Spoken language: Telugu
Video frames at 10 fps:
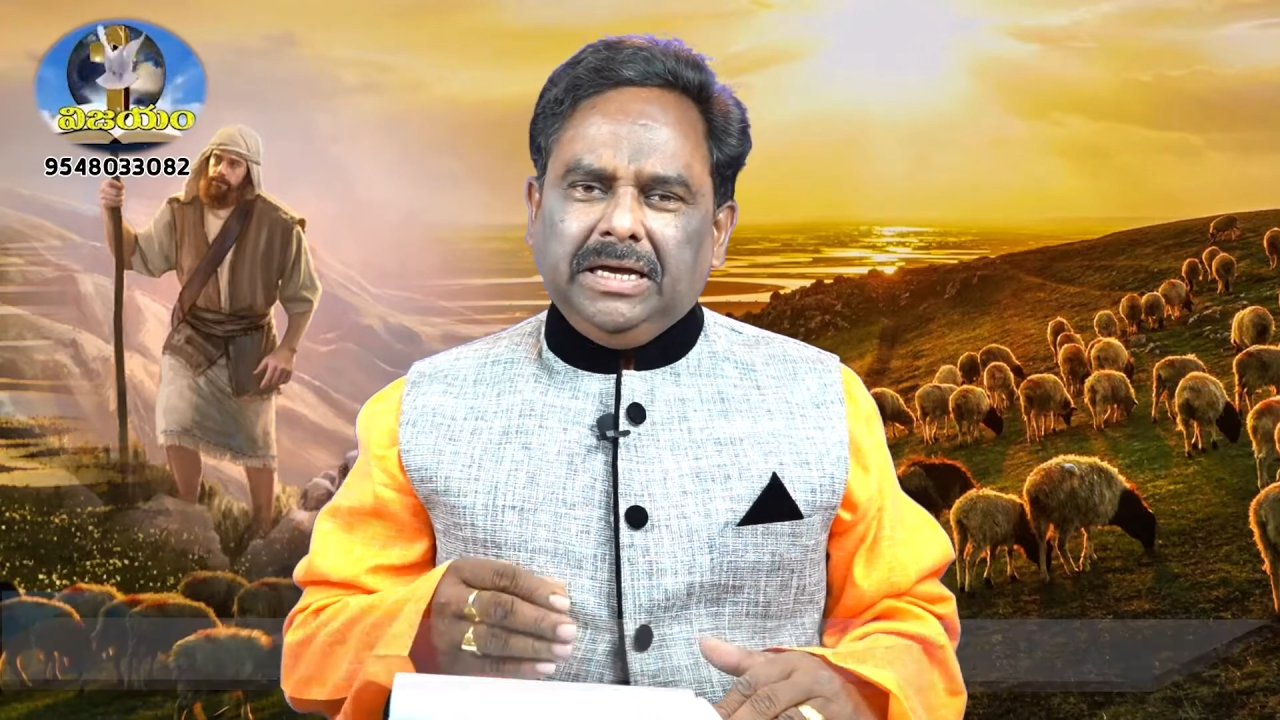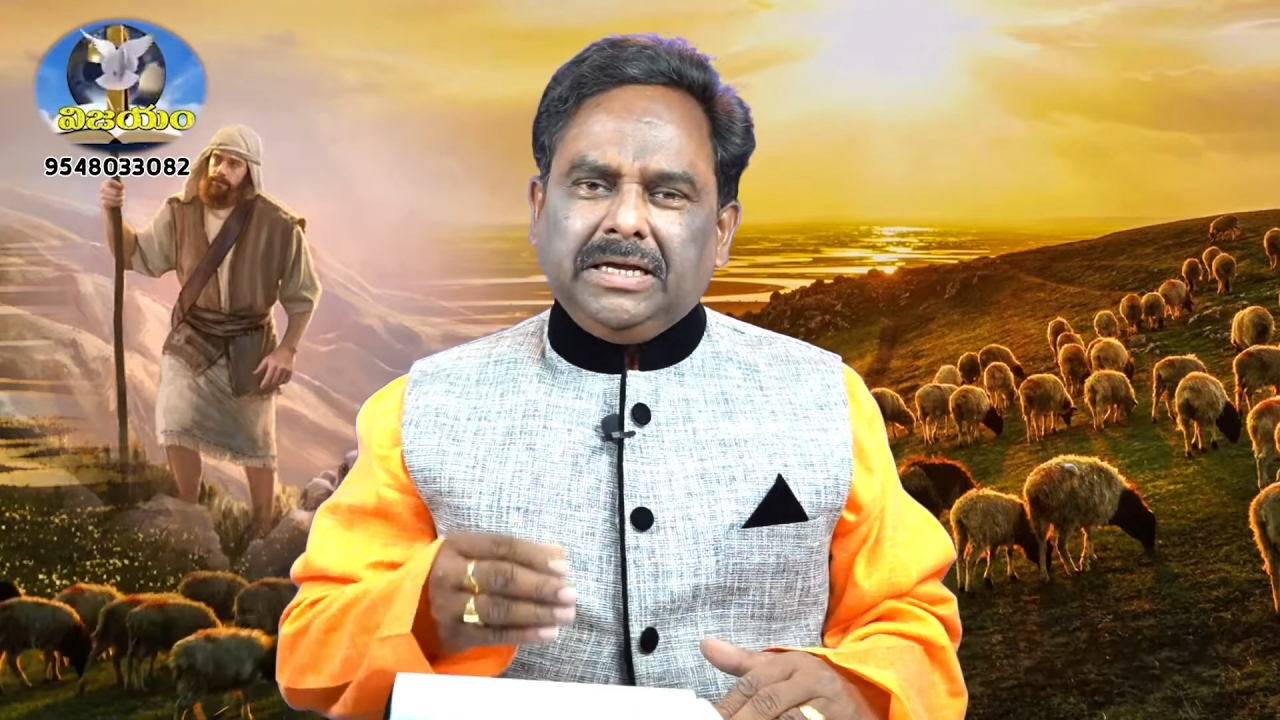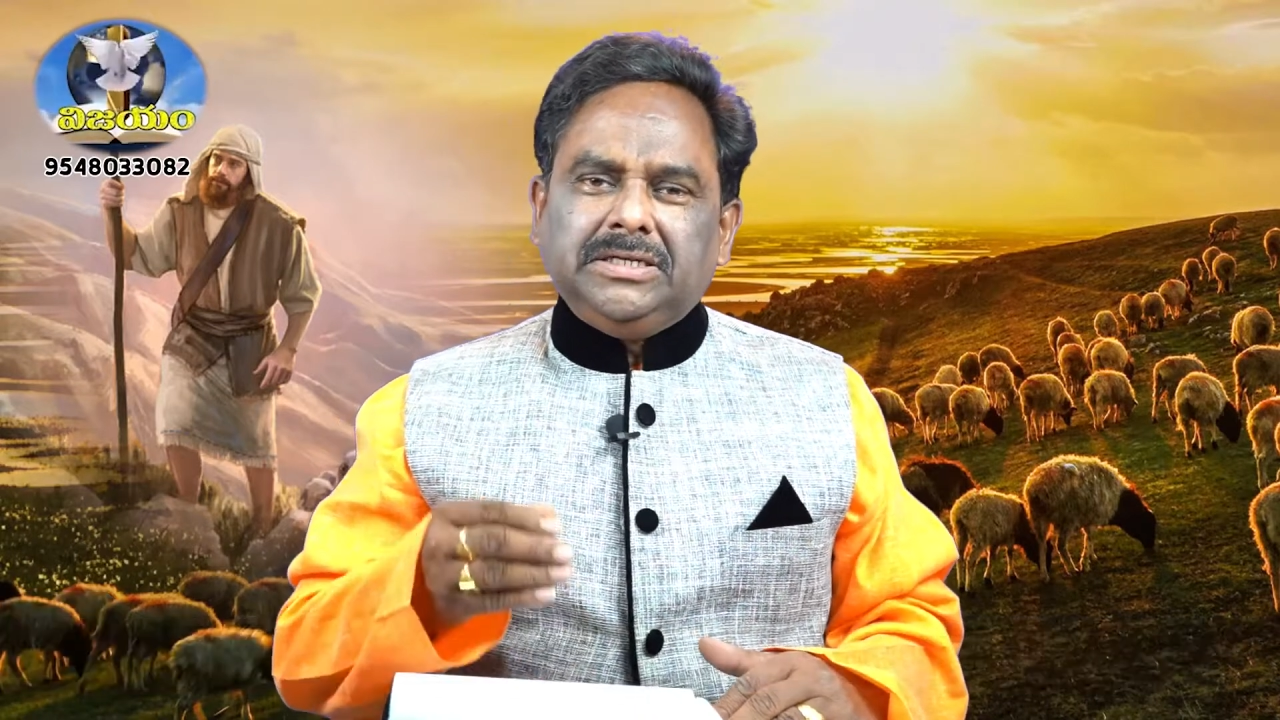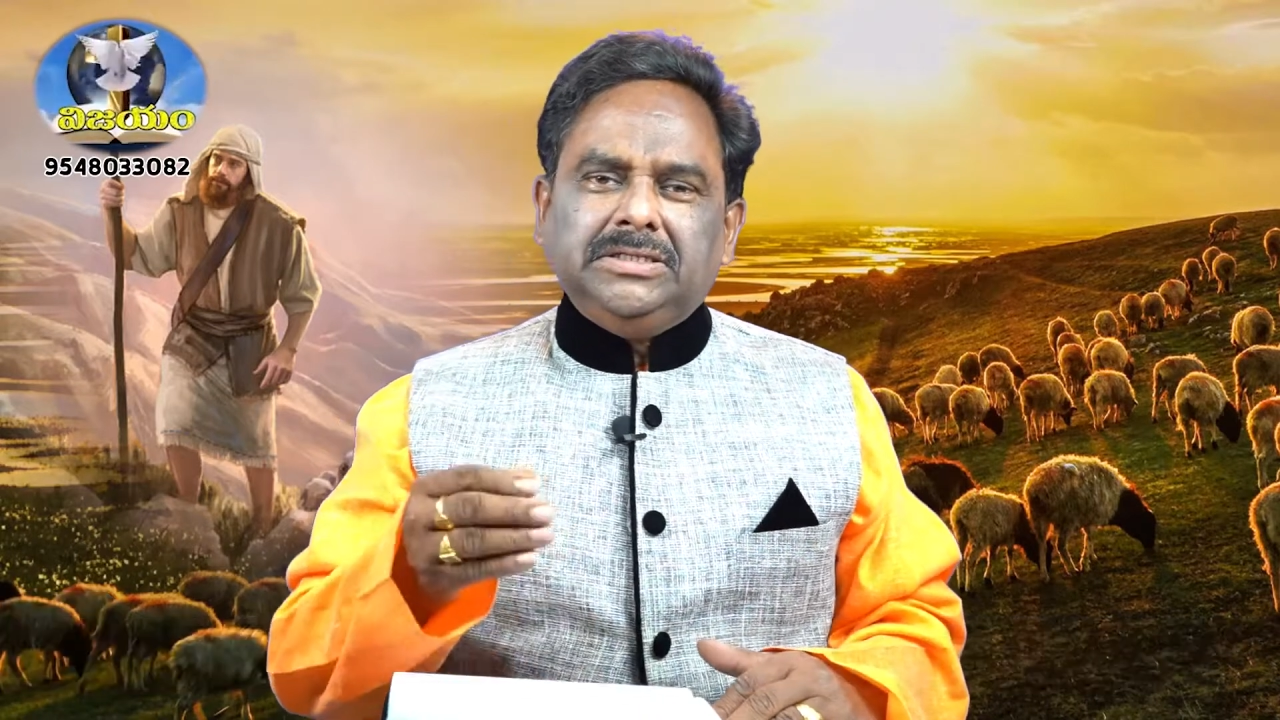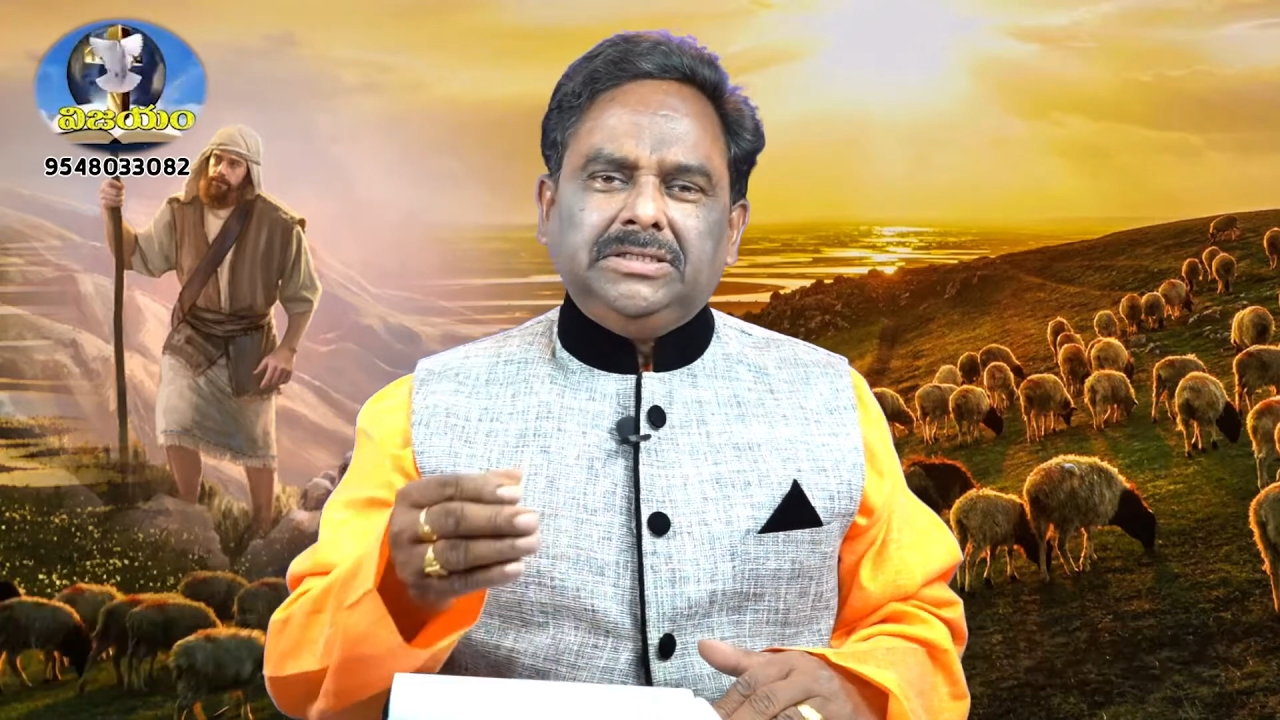
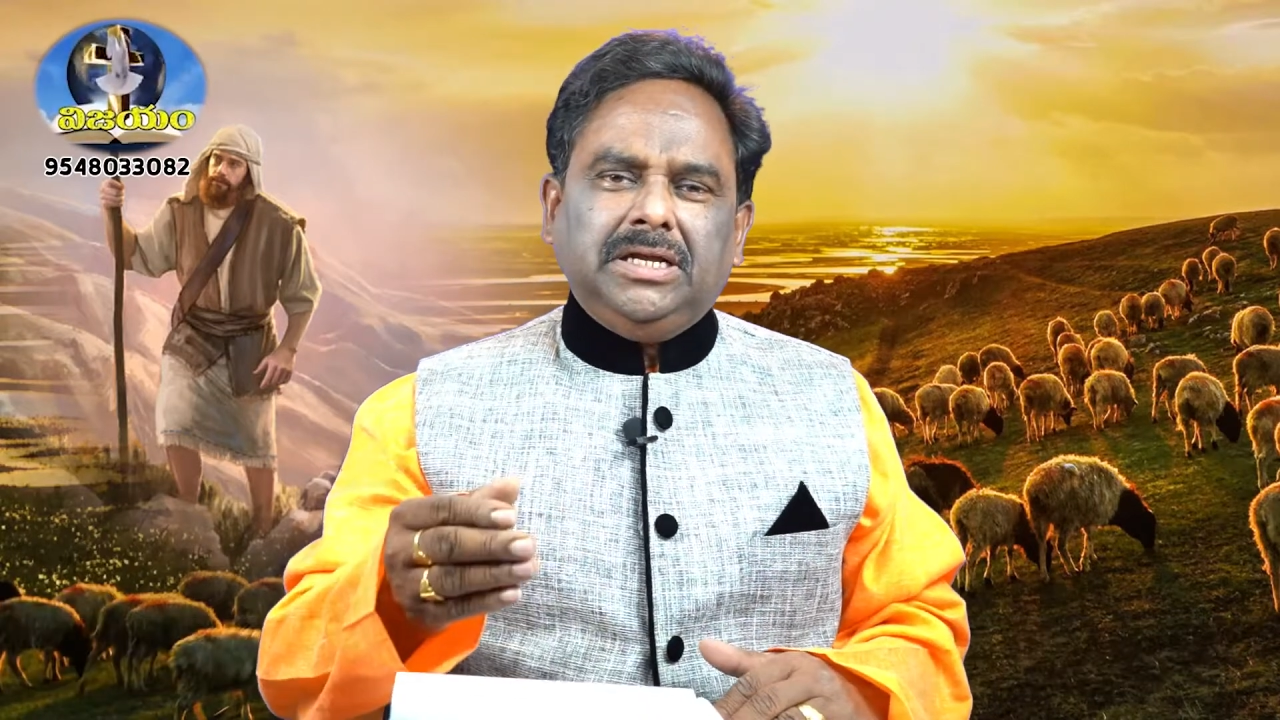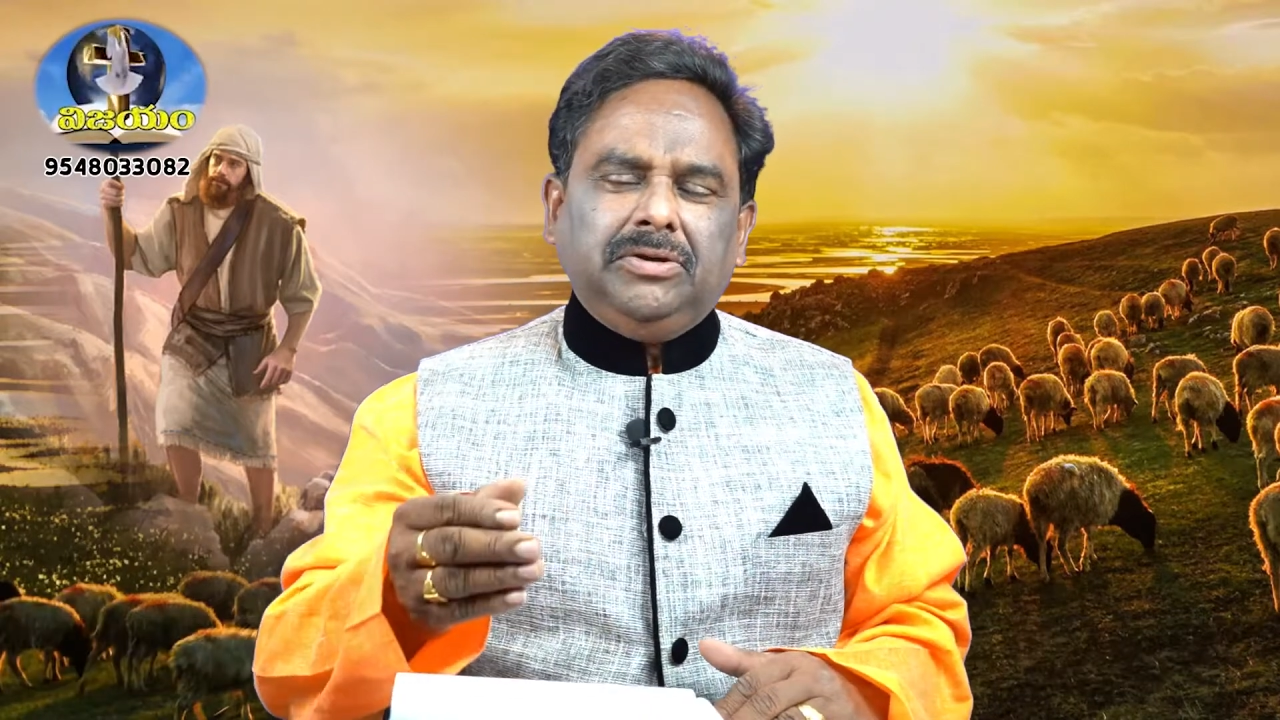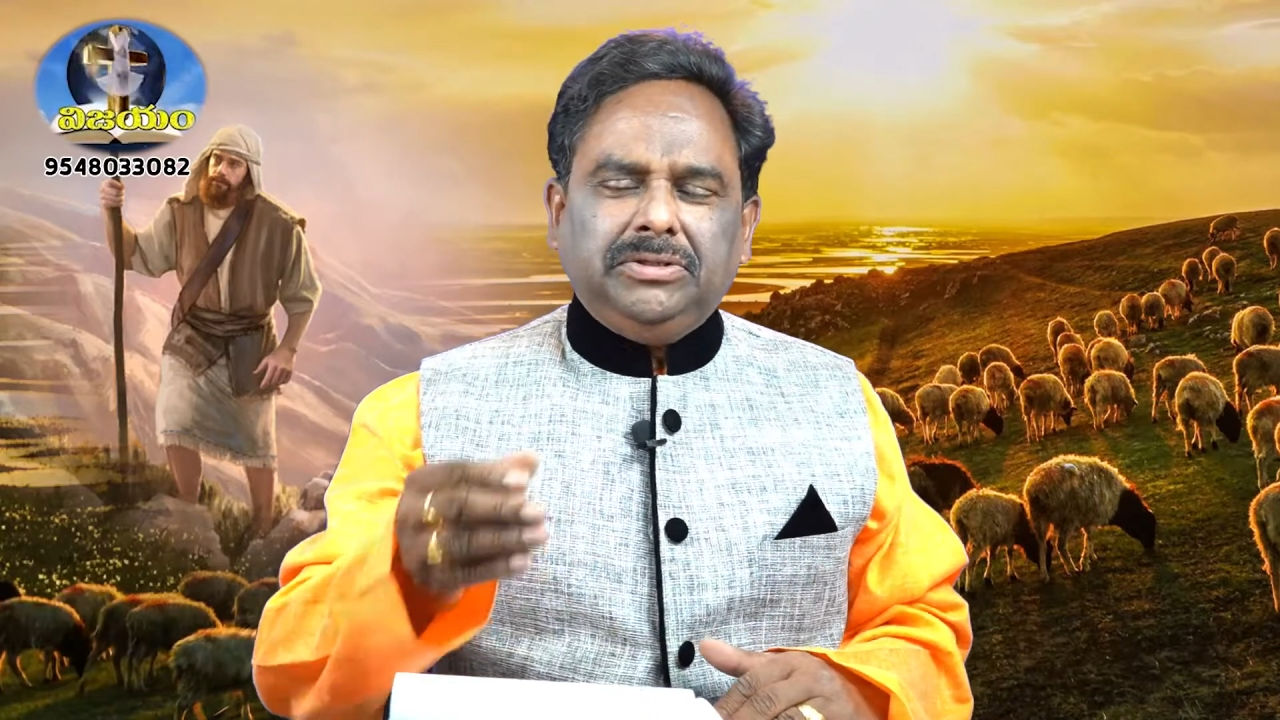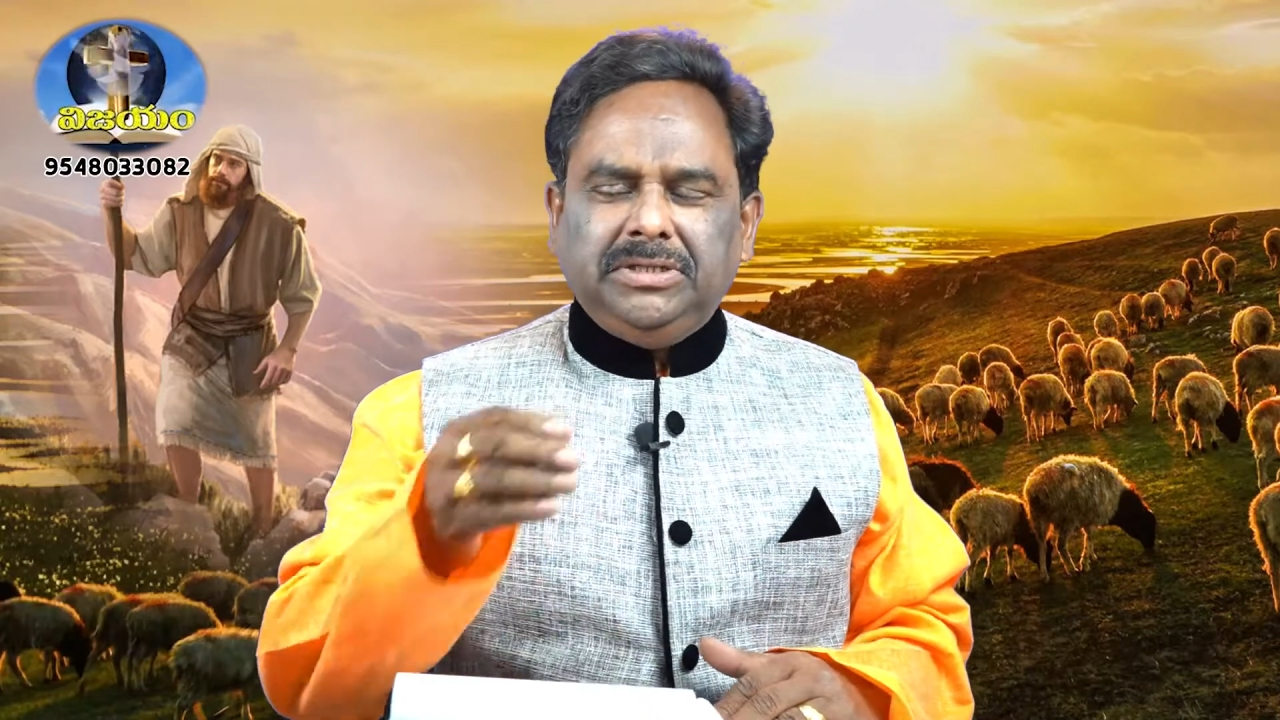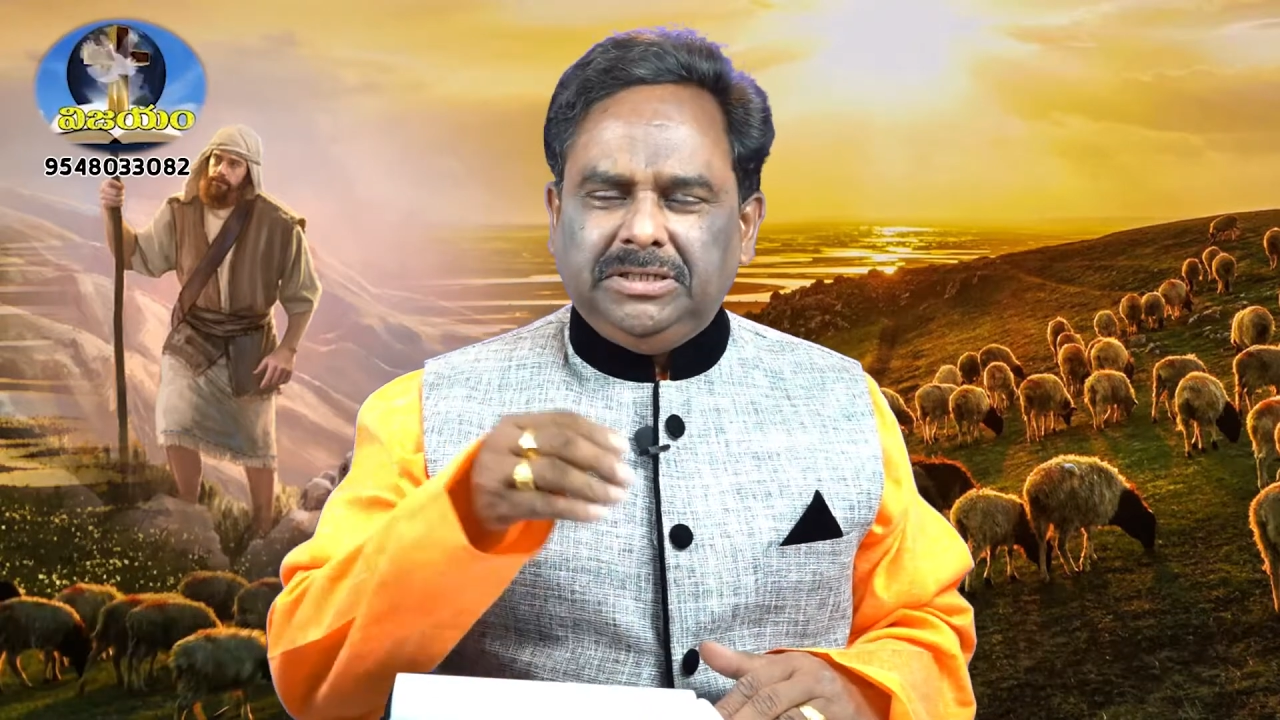రక్షించడానికి
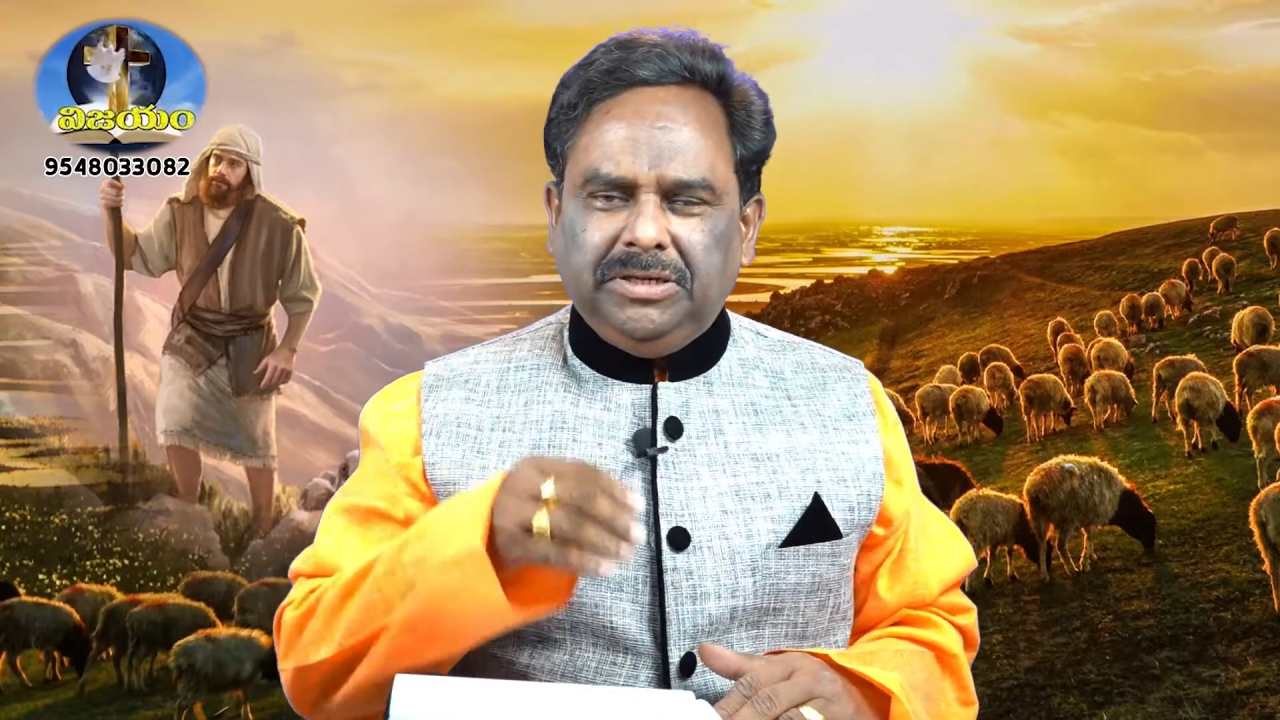వచ్చాయని